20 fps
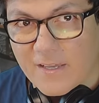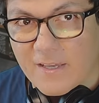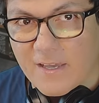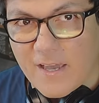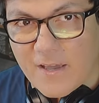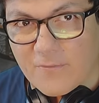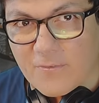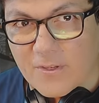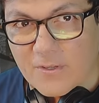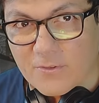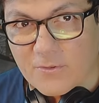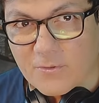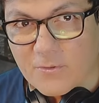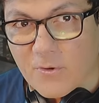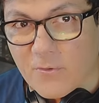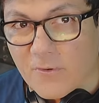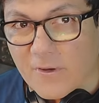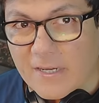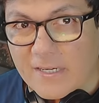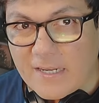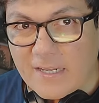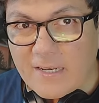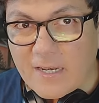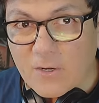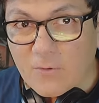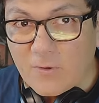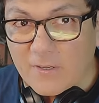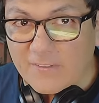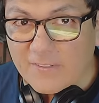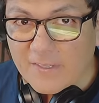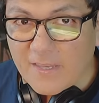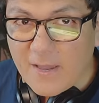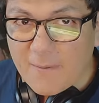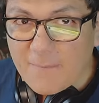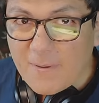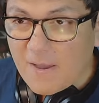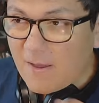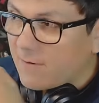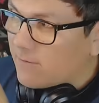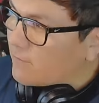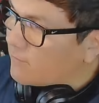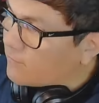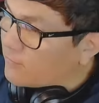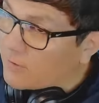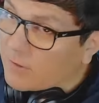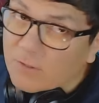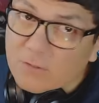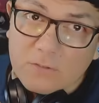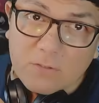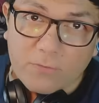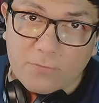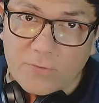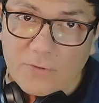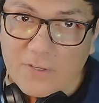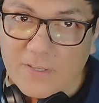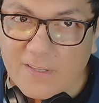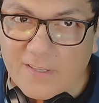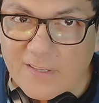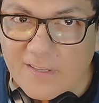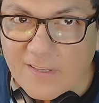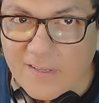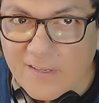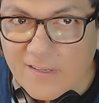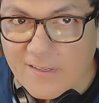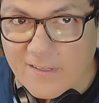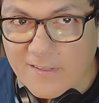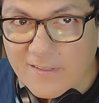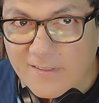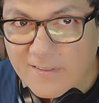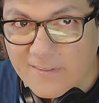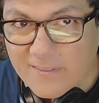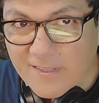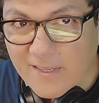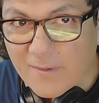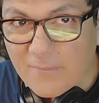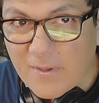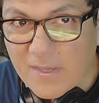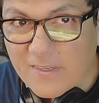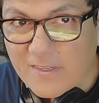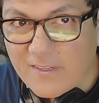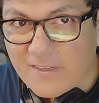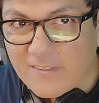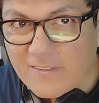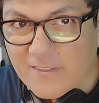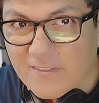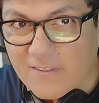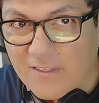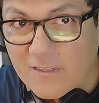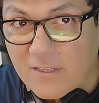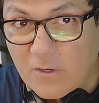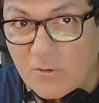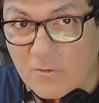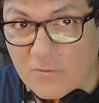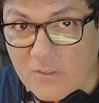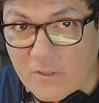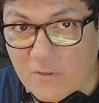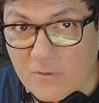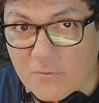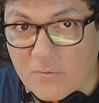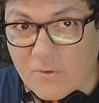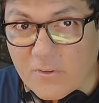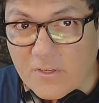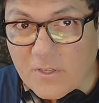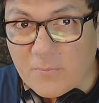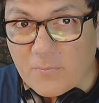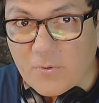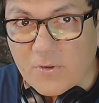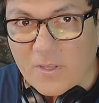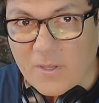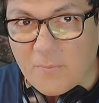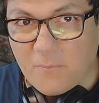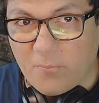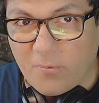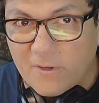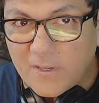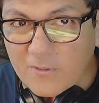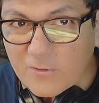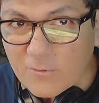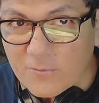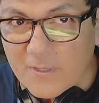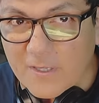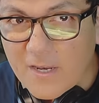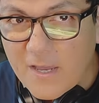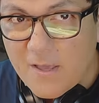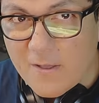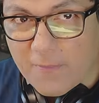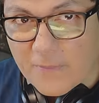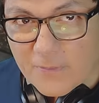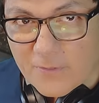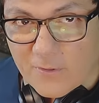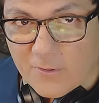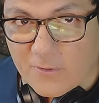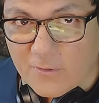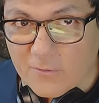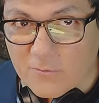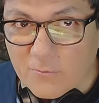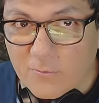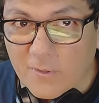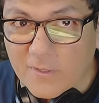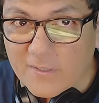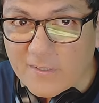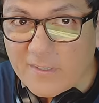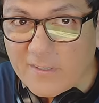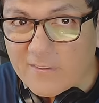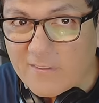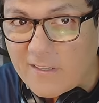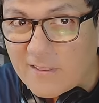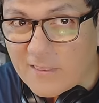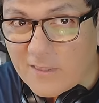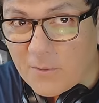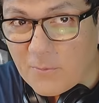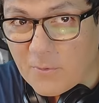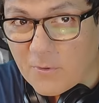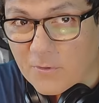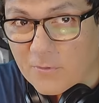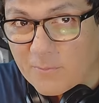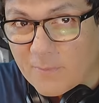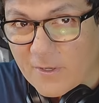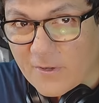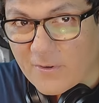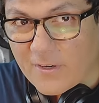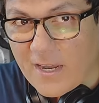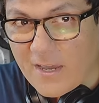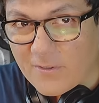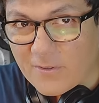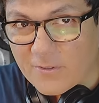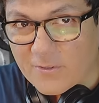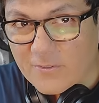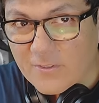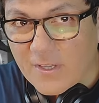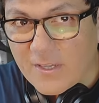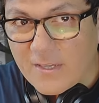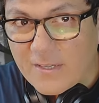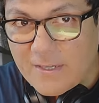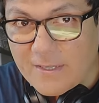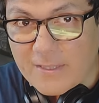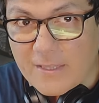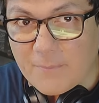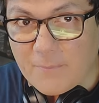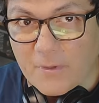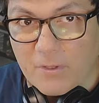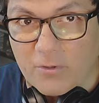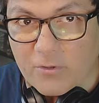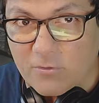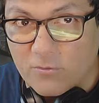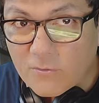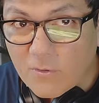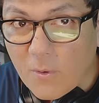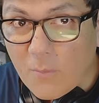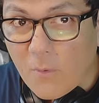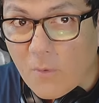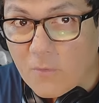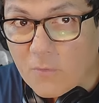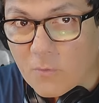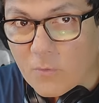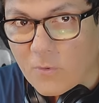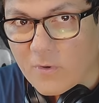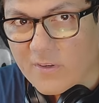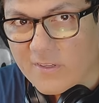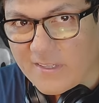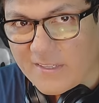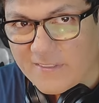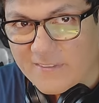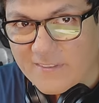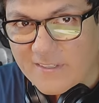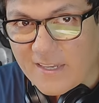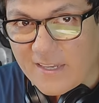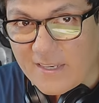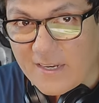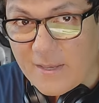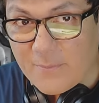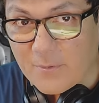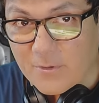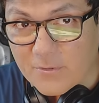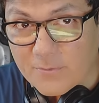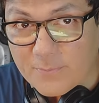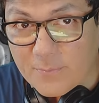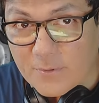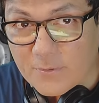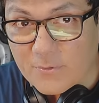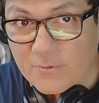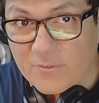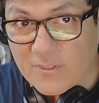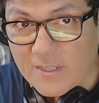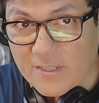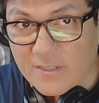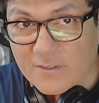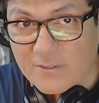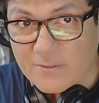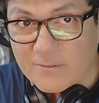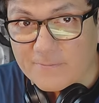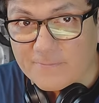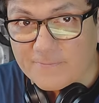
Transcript: He abierto un nuevo canal el cual se llama Filosofoide. Sígueme allí si es que te gustan los warnings porque voy a subir todos los warnings antiguos mejorados y también los nuevos warnings que iremos produciendo.